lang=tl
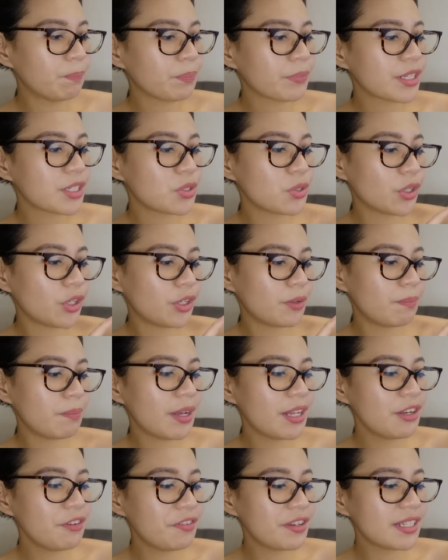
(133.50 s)
So yan,
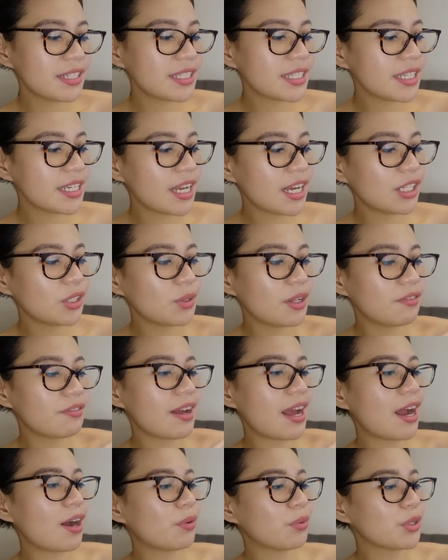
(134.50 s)
benefits niya of
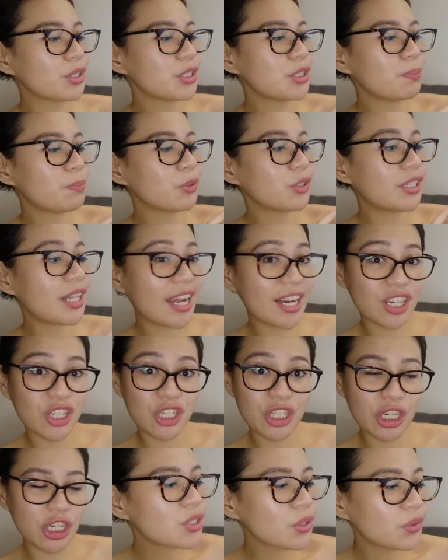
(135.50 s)
hours
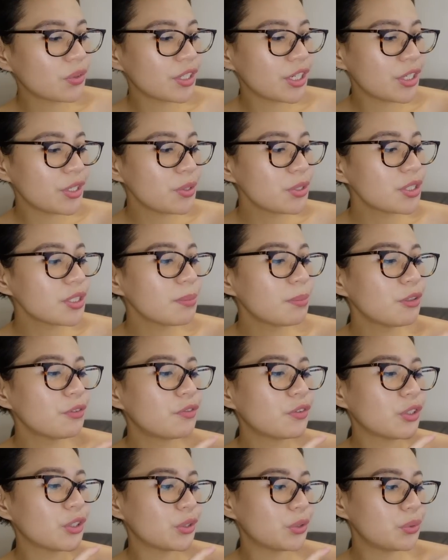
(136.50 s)
protection, reusable
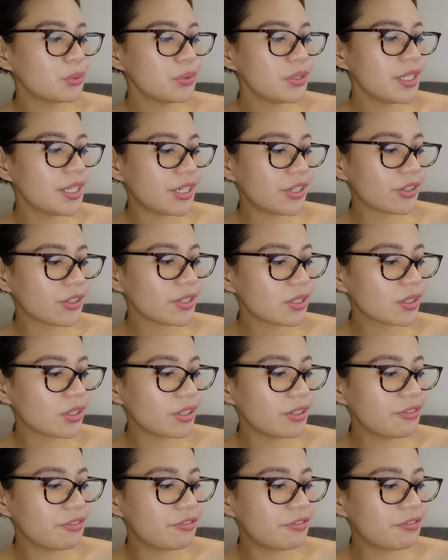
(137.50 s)
for 2 years,
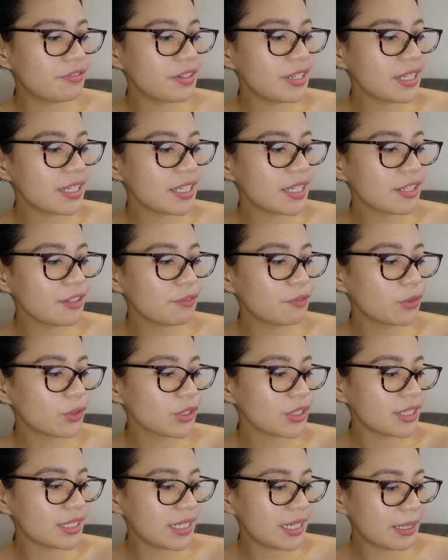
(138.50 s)
convenient for
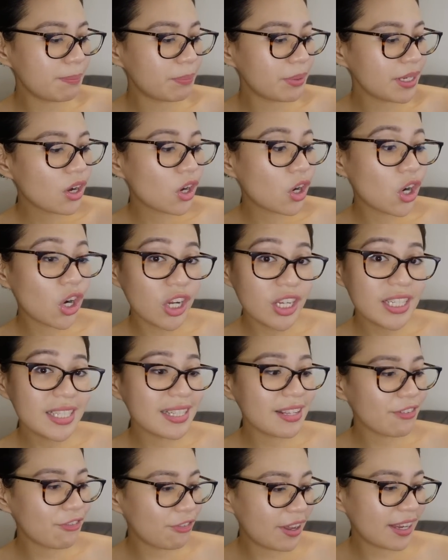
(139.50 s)
sleeping,
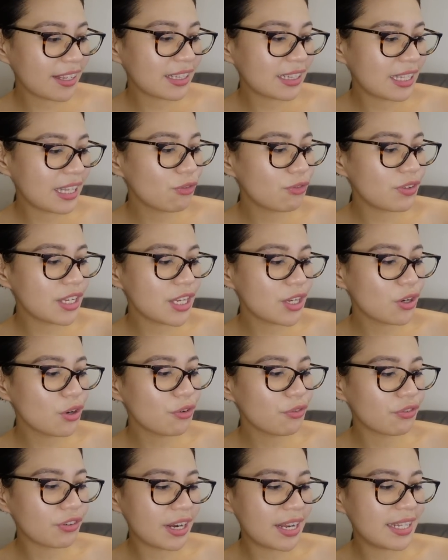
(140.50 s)
cost-effective,
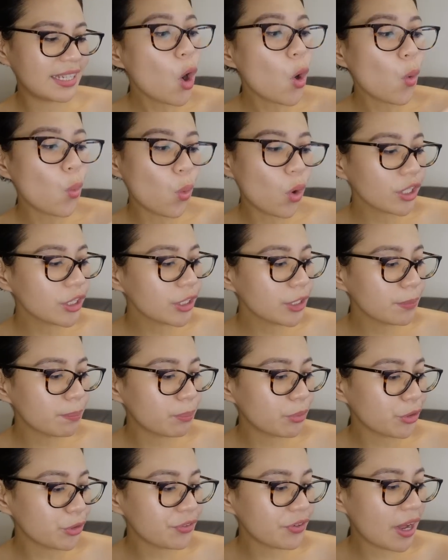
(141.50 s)
eco-friendly,
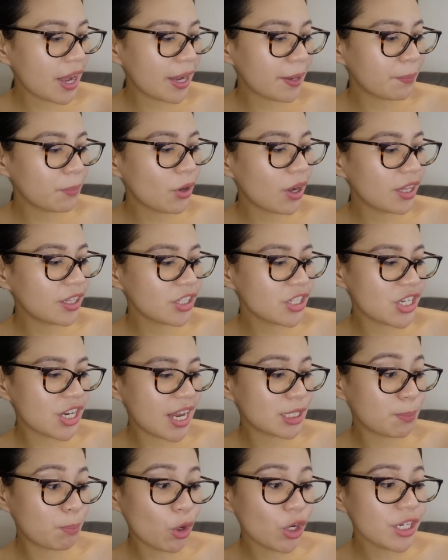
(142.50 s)
waterproof,
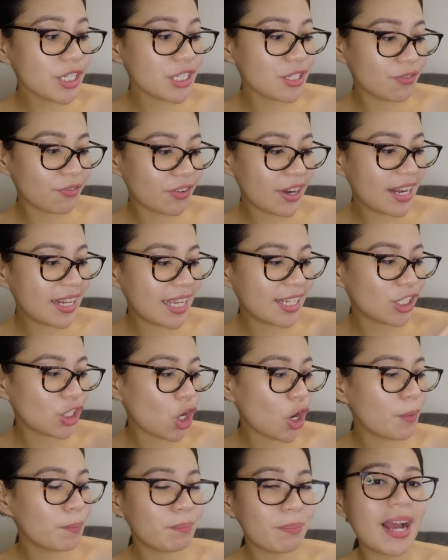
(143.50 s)
hypoallergenic, sports-friendly,
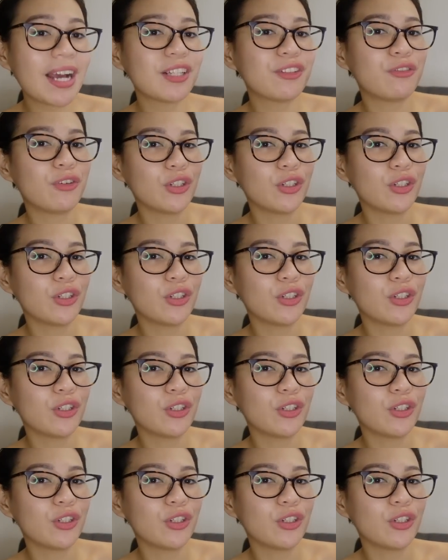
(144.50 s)
compact for